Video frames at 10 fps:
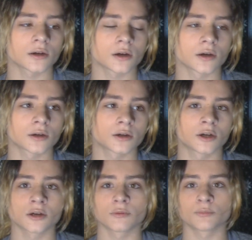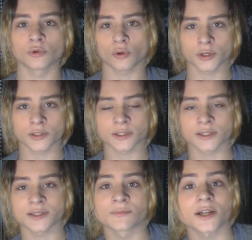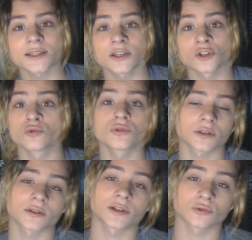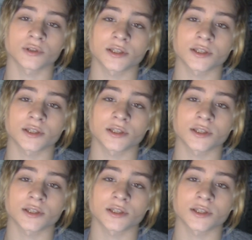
э, к блогерской тематике шутит на эту